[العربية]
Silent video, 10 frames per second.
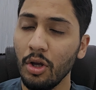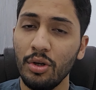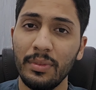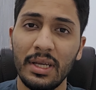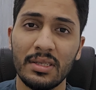
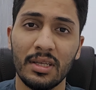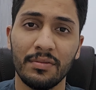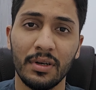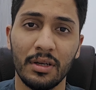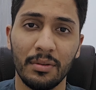انه من هسه
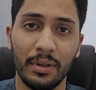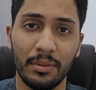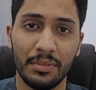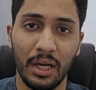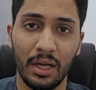تفكر
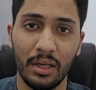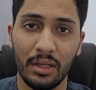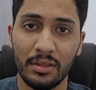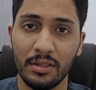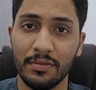
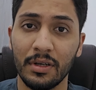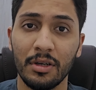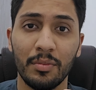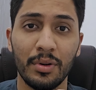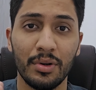بالامتحانات
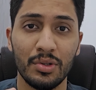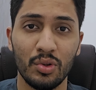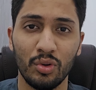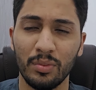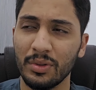تفكر
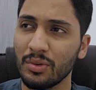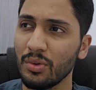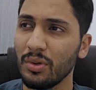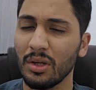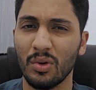بالرسوب
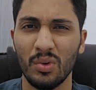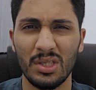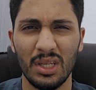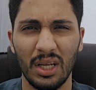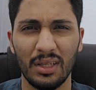تقول
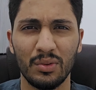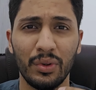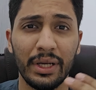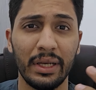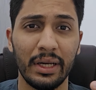
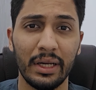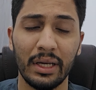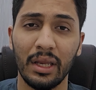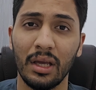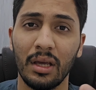كوزات والى
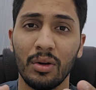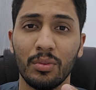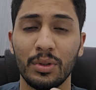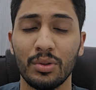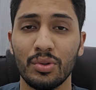اخره
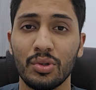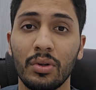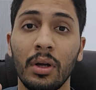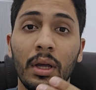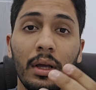وما ادري
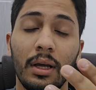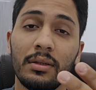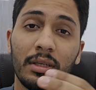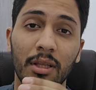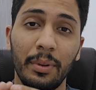شنو
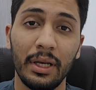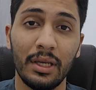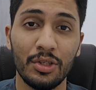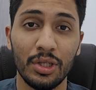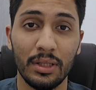انت
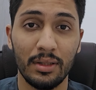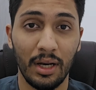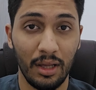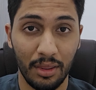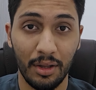طبعا هيك انت
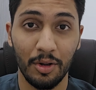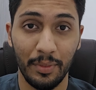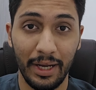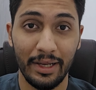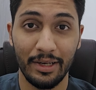راح
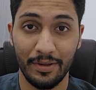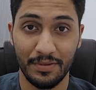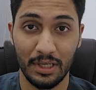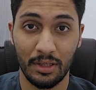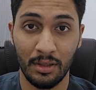تضخمها على
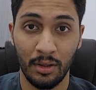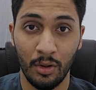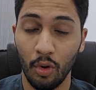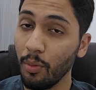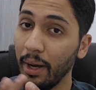نفسك
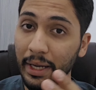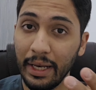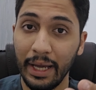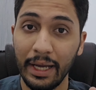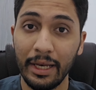
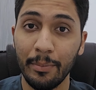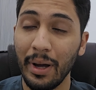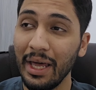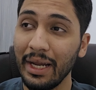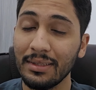وبهاي الحاله
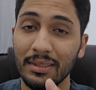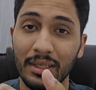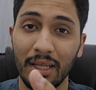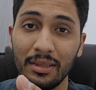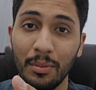ما راح
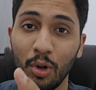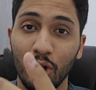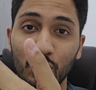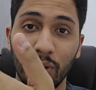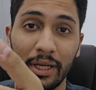تتقدم
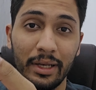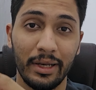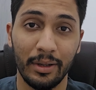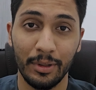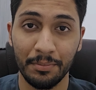خطوه الى
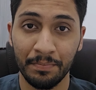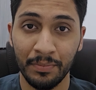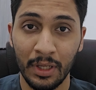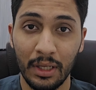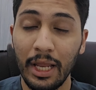الامام
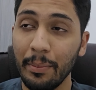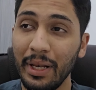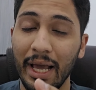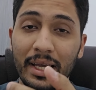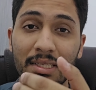لا
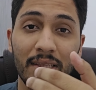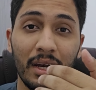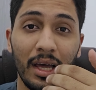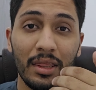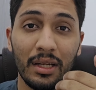بالعكس
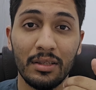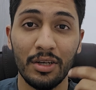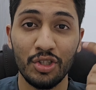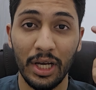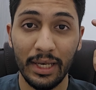انت راح تظل
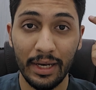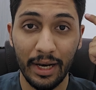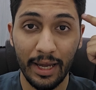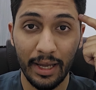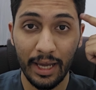ترجع لان
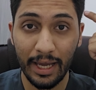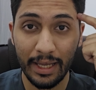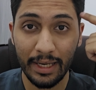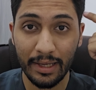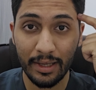راح
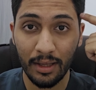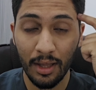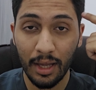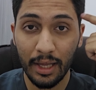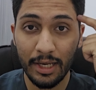عقلك
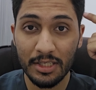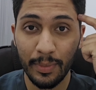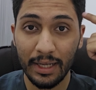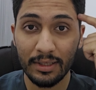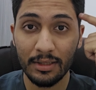خلص
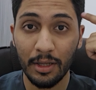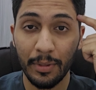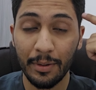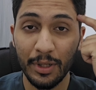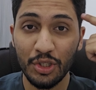بعد انت
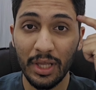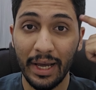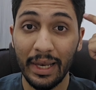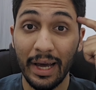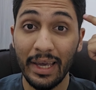برمجته
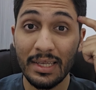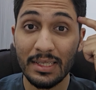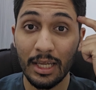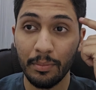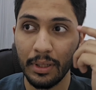على هاي
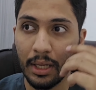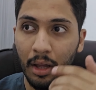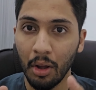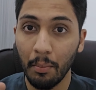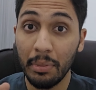
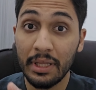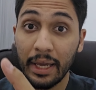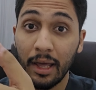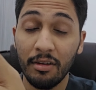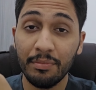السلبيه بدا
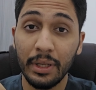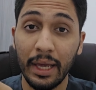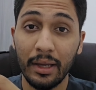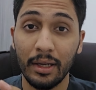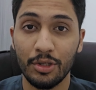يخاف
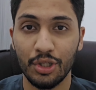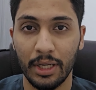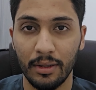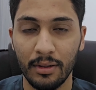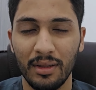من اقل
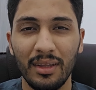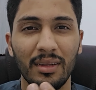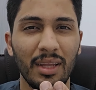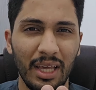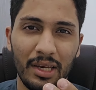شيء
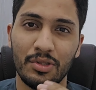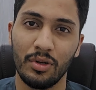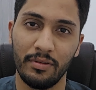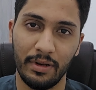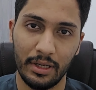دخل
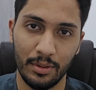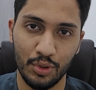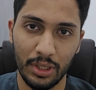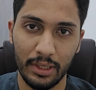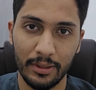اسولف لك
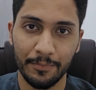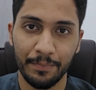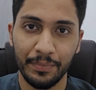ان شاء الله